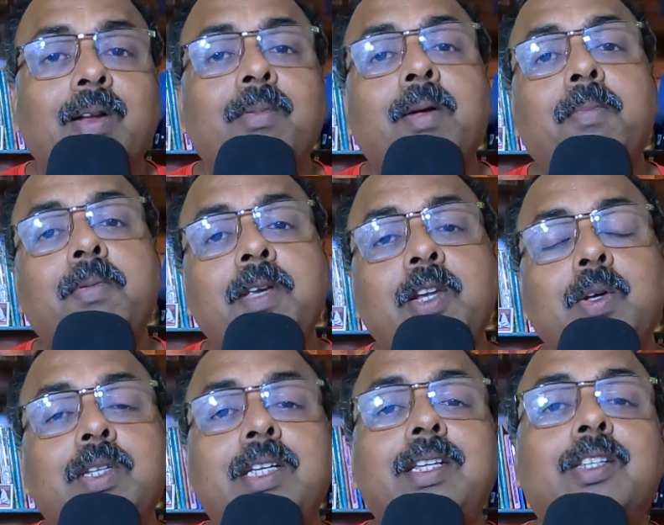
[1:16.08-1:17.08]
যখন আমরা বিভিন্ন
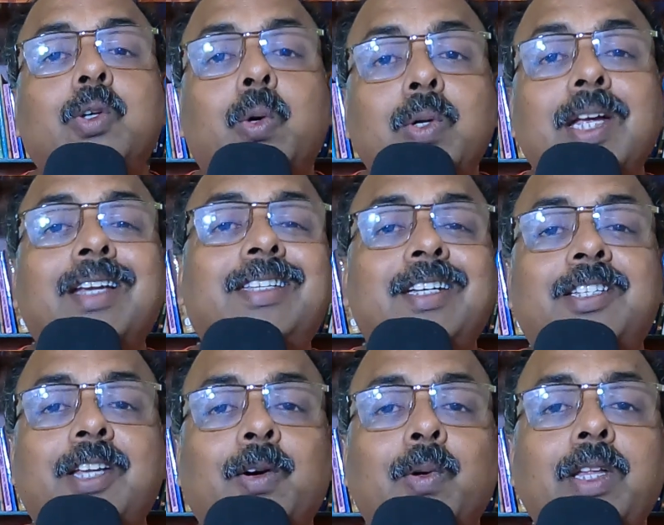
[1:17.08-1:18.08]
জিনিস খোঁজার
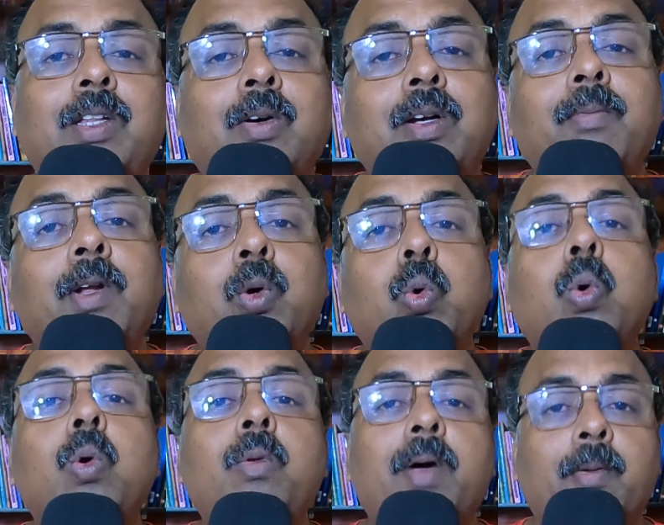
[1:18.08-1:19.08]
চেষ্টা করি তখন আমরা
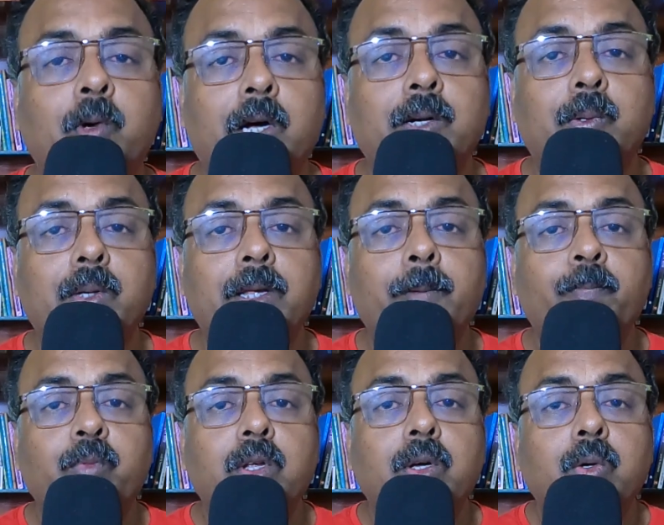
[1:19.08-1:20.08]
গুগল ব্যবহার করি
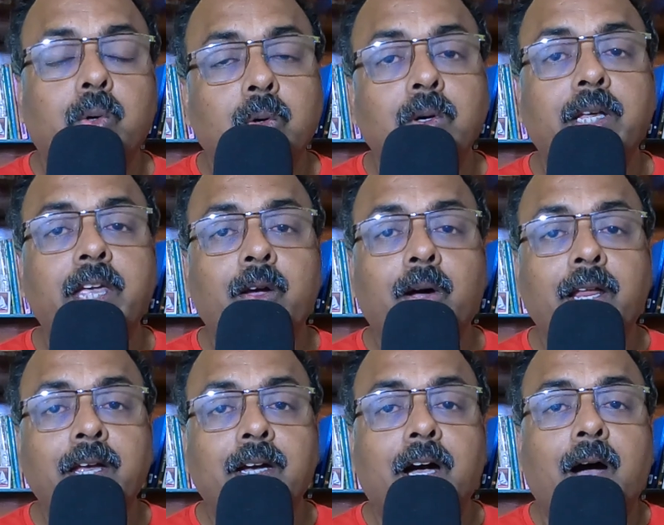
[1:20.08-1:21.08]
গুগল কি
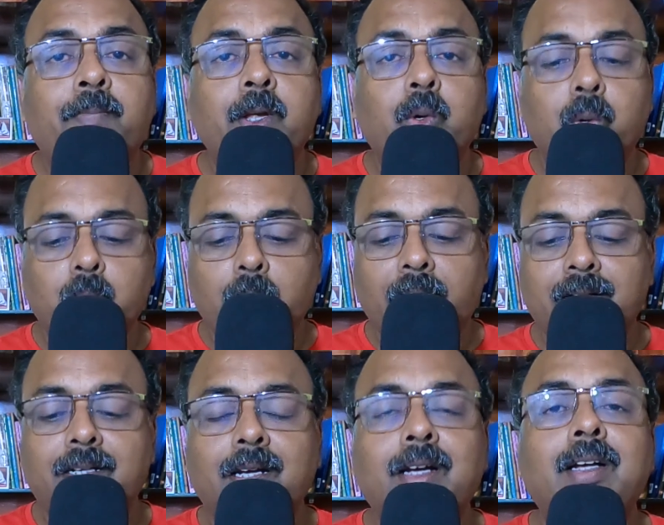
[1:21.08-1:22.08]
করে আপনি কোনো
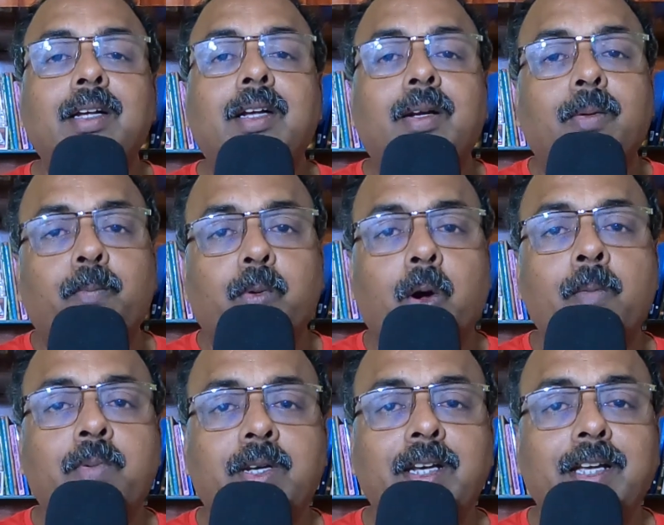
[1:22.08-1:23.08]
একটা
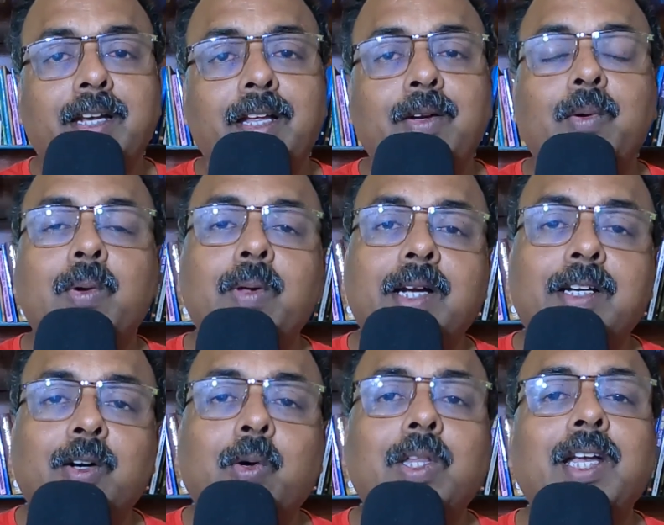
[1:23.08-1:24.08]
প্রম্পট লিখলেন কোনো
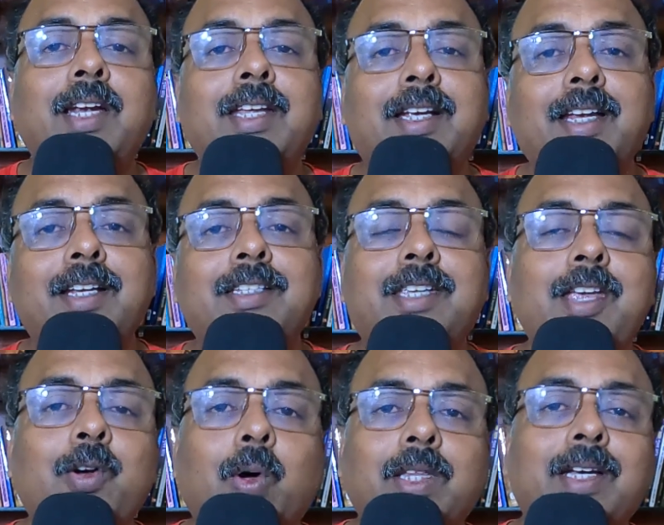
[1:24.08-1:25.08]
একটা কথা লিখলেন
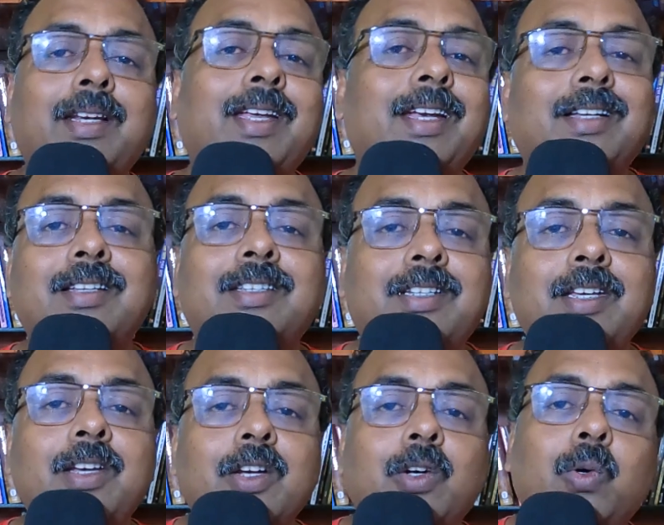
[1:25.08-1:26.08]
সেই কথার
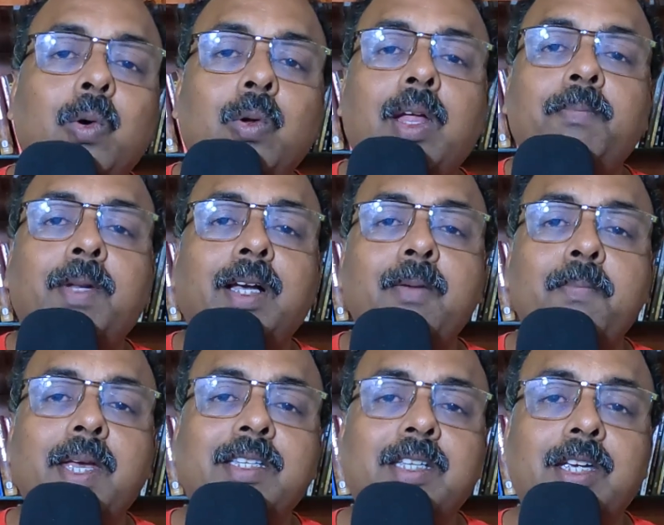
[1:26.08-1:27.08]
এগেনস্টে গুগল আপনাকে
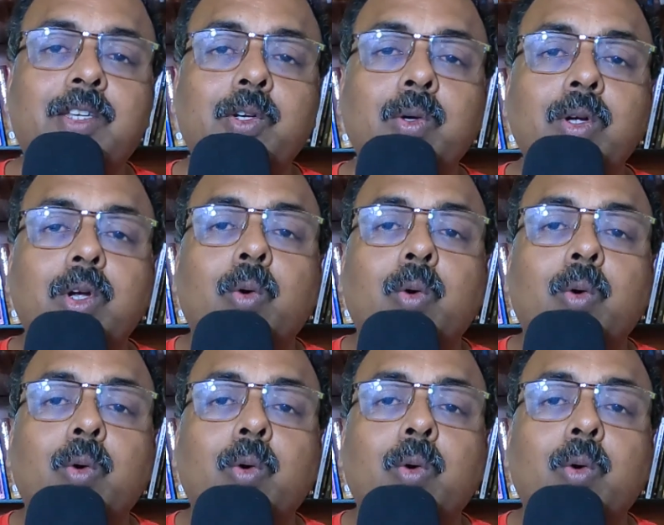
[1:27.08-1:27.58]
বেশ কিছু